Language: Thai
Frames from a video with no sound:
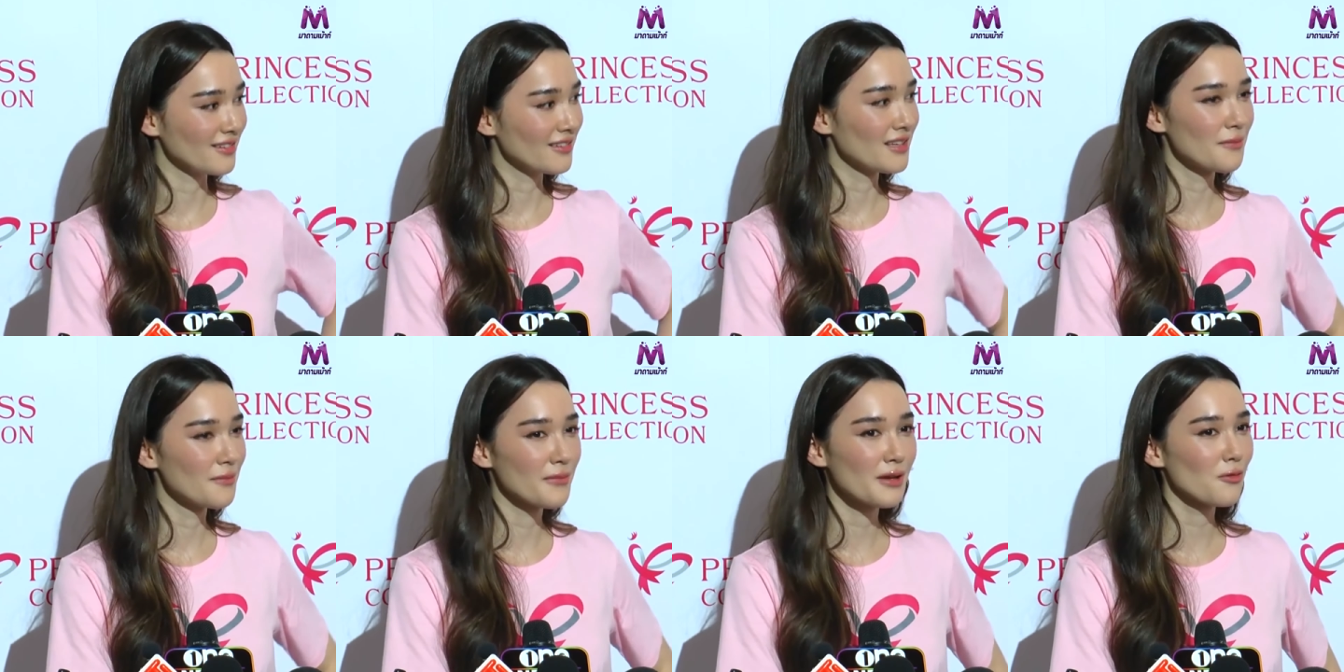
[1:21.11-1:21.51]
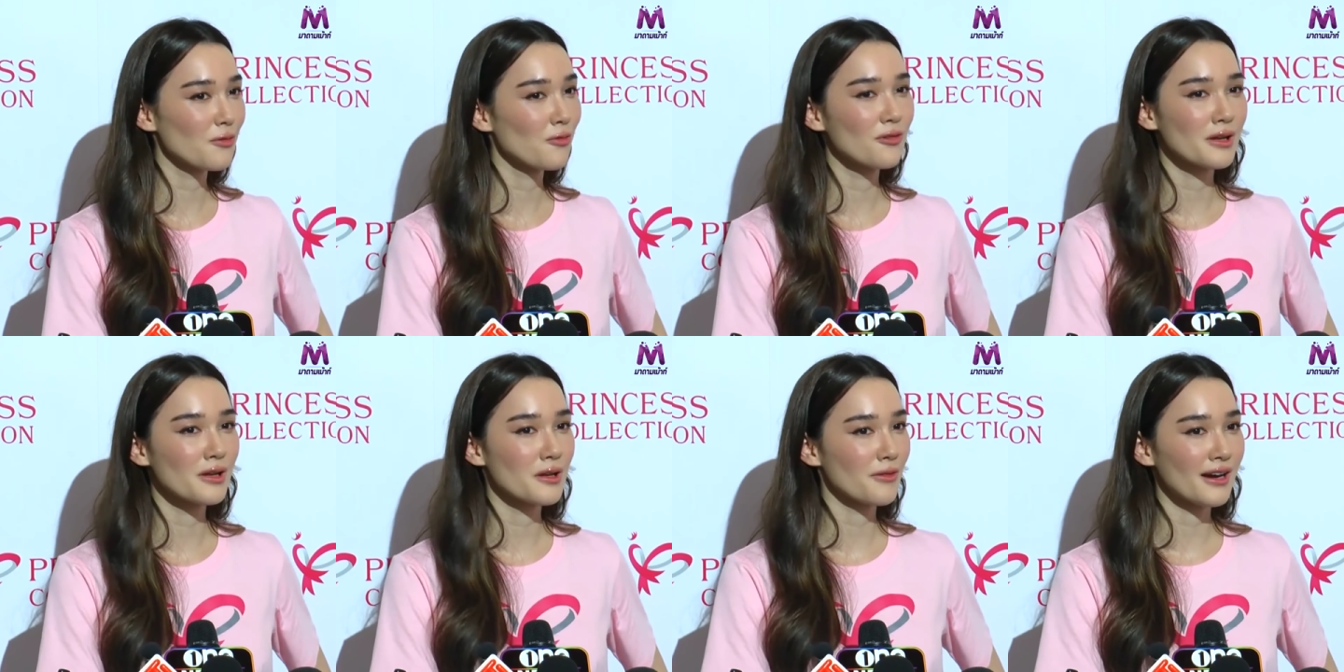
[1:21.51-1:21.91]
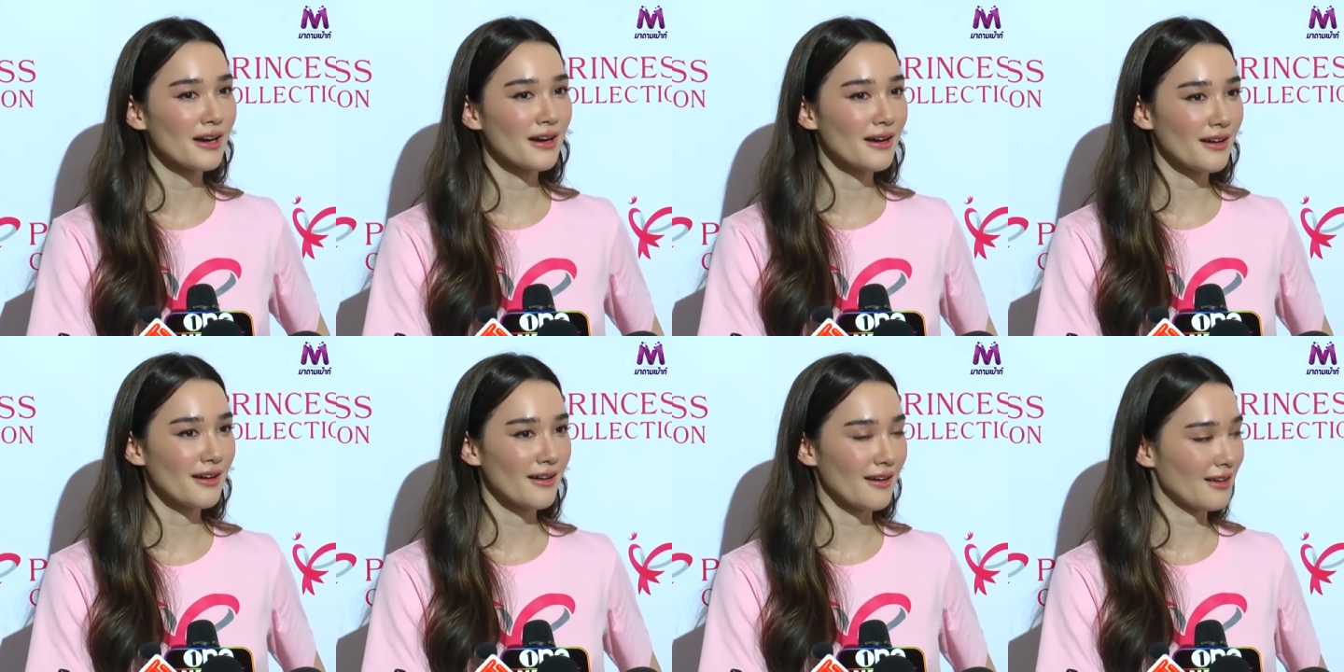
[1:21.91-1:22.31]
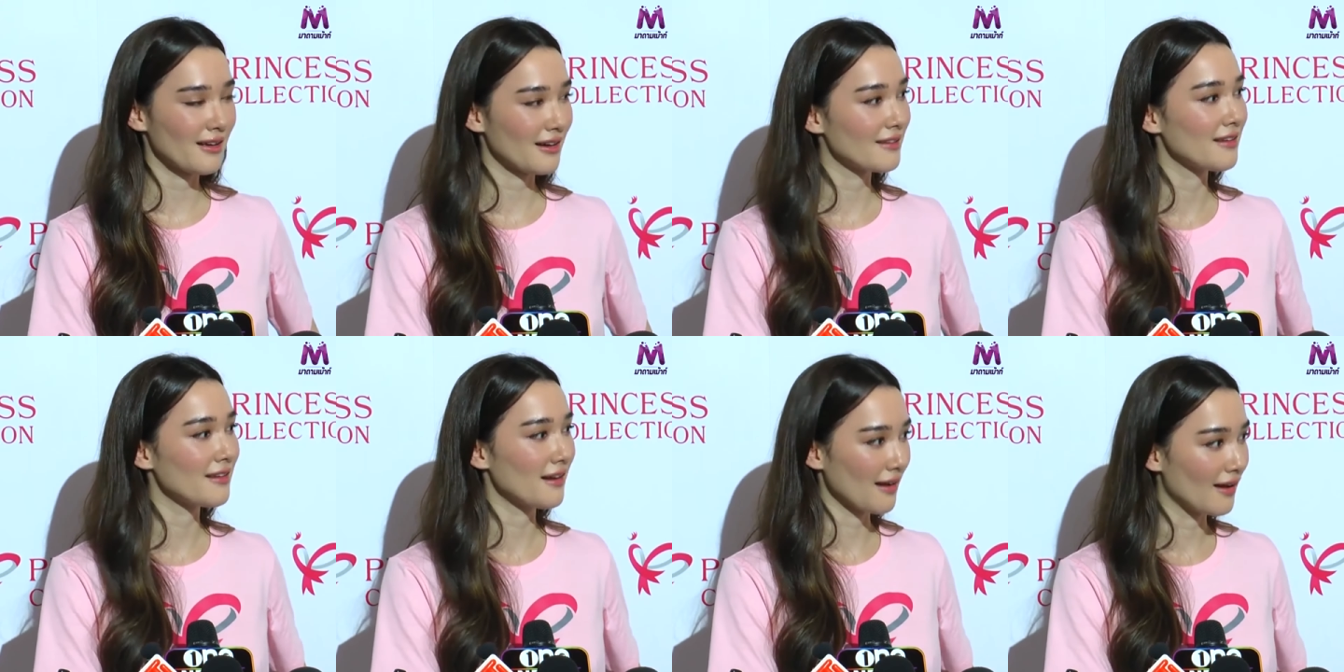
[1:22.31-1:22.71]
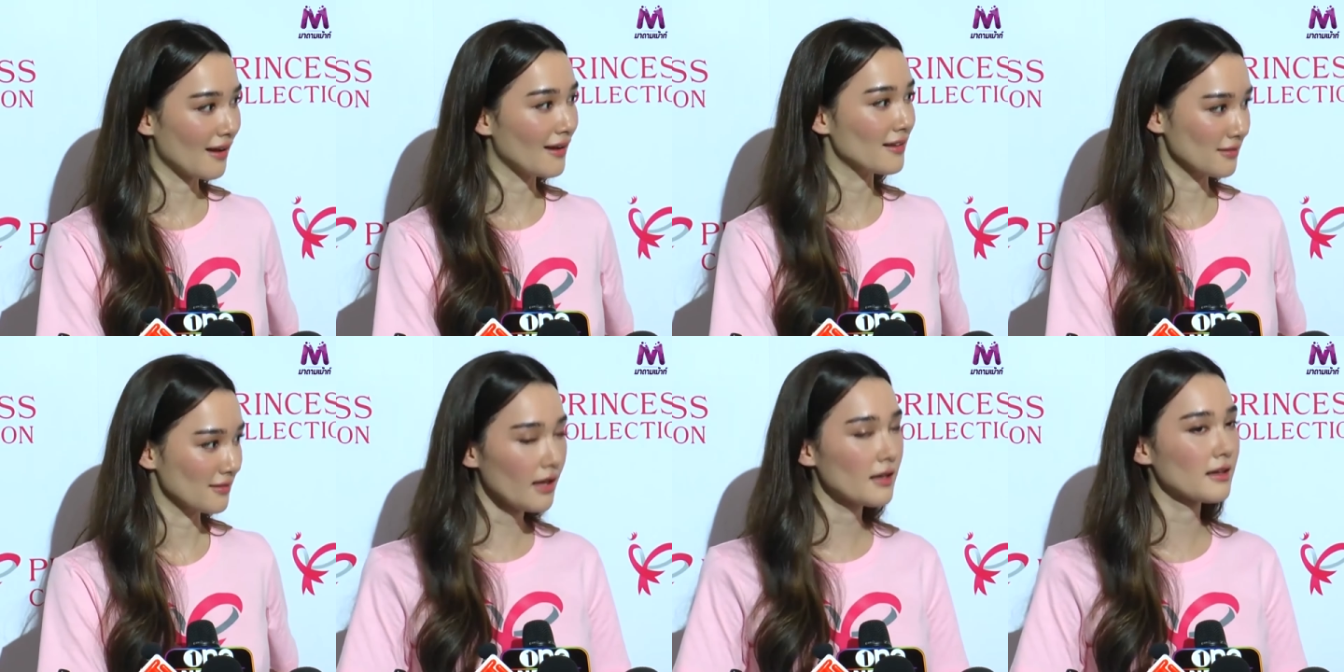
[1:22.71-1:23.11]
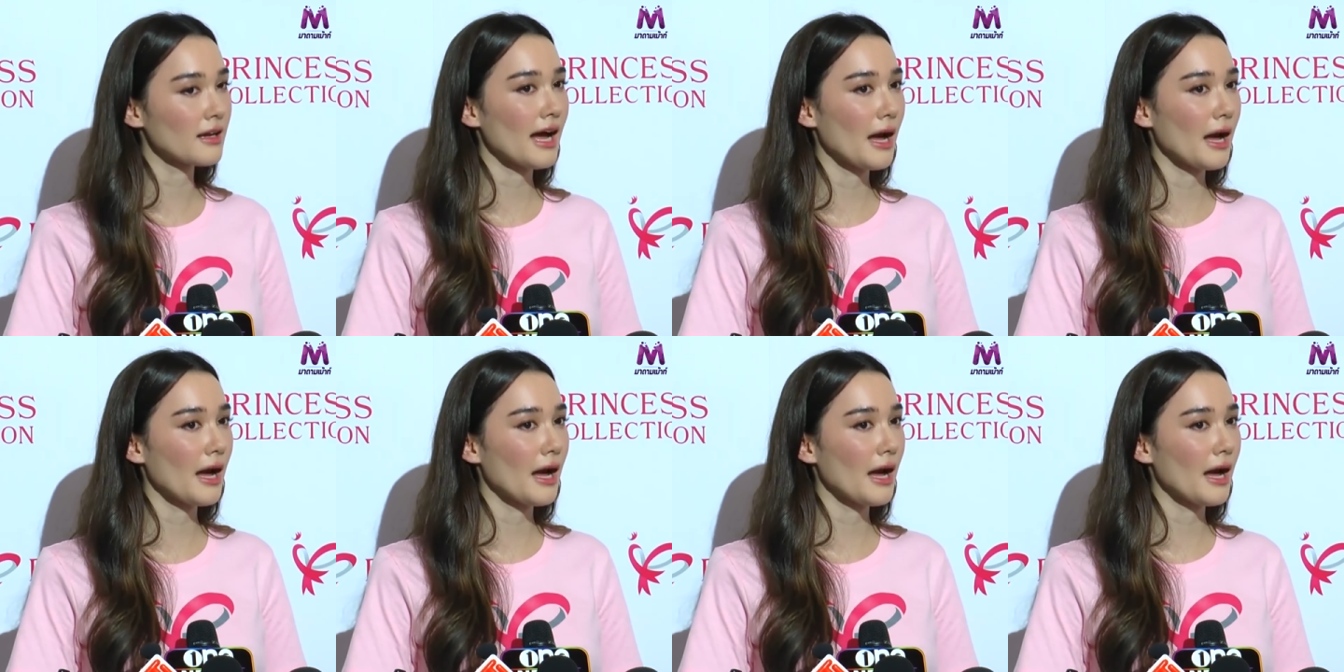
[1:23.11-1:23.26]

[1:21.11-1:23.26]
เลยไม่รู้เลยว่าอะไรยังไง เห็น